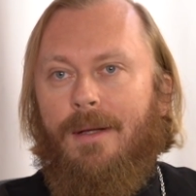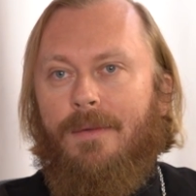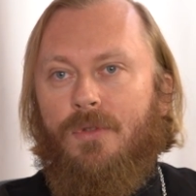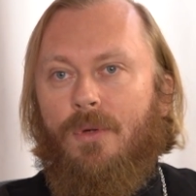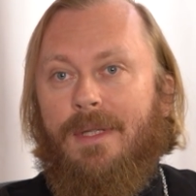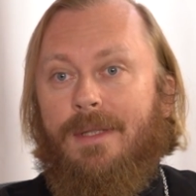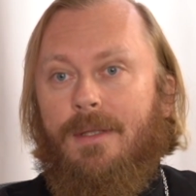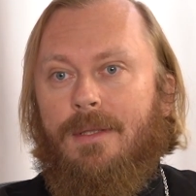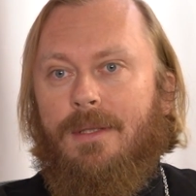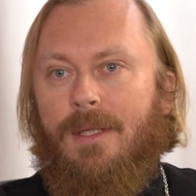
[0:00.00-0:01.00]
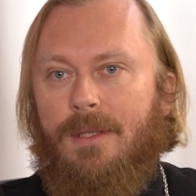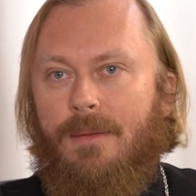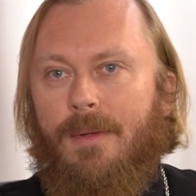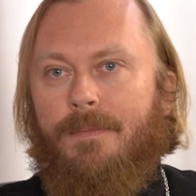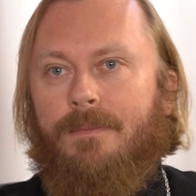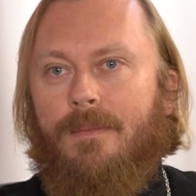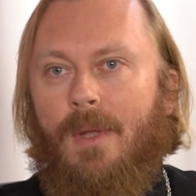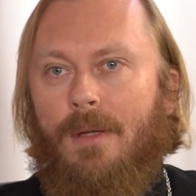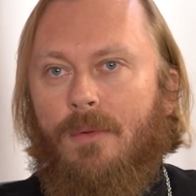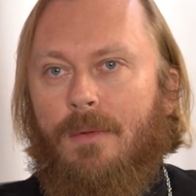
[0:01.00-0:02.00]
Все это с детства,
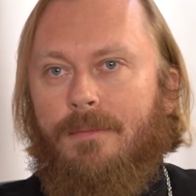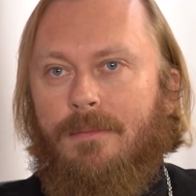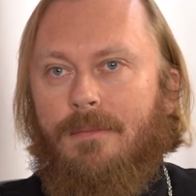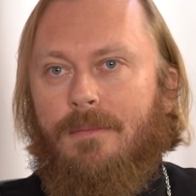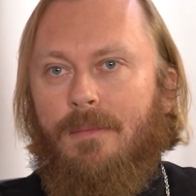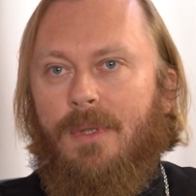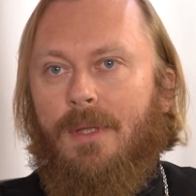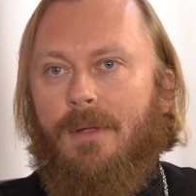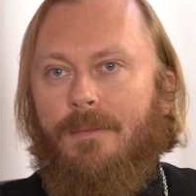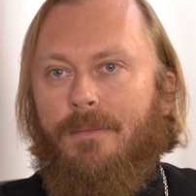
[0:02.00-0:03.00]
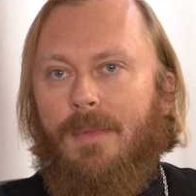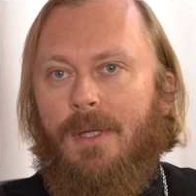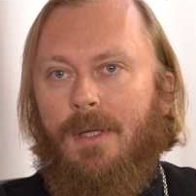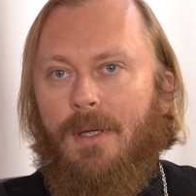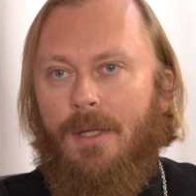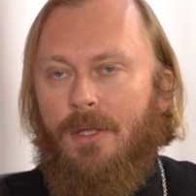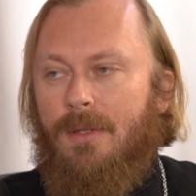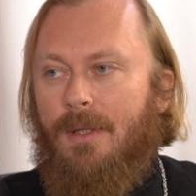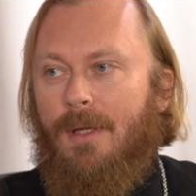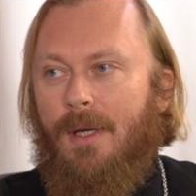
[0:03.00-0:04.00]
оно было, и,
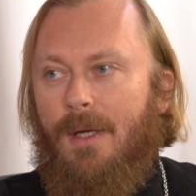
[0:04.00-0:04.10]
конечно,